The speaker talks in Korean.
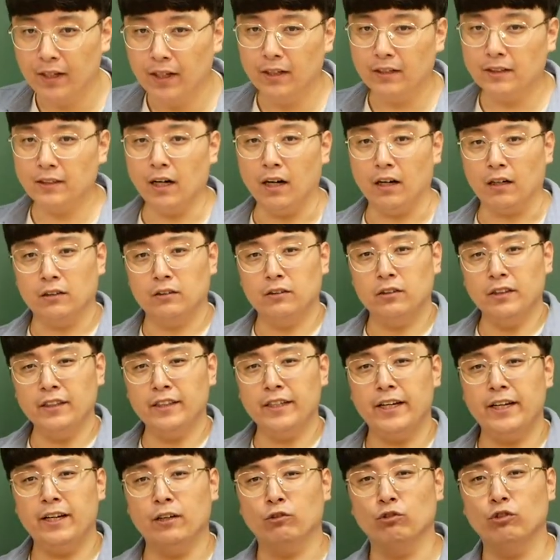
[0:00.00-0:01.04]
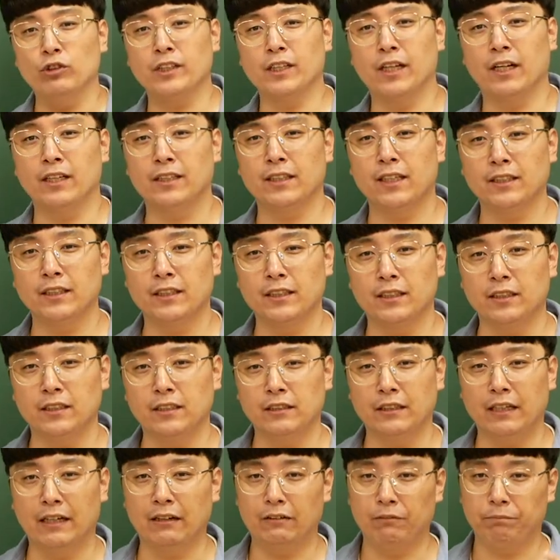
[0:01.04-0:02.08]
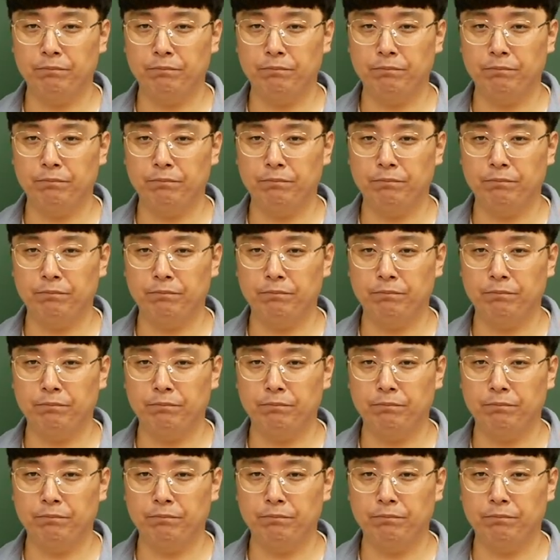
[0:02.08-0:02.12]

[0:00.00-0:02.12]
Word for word: 자, 근데 우리가 사실